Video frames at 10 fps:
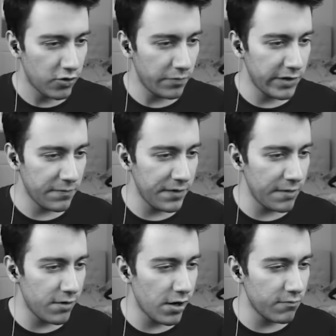Gömecek bir
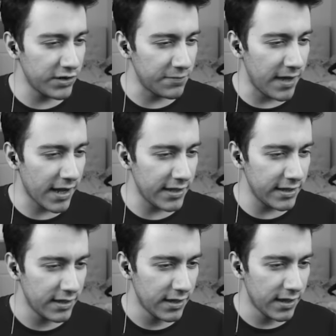yer biliyor musun
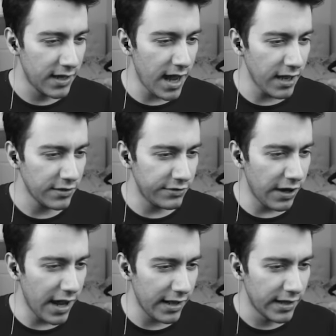kadın? He
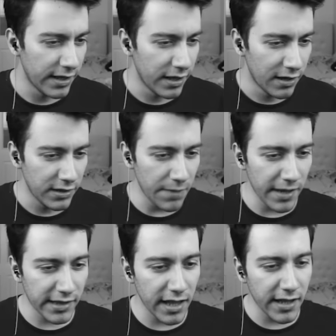söyle.
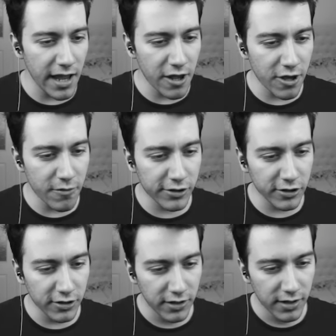Yemeklerini nereye
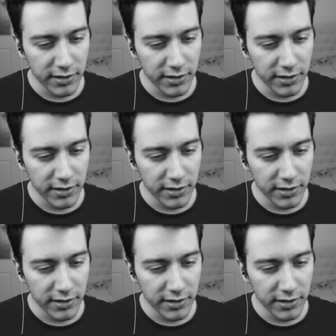gömüyorsun?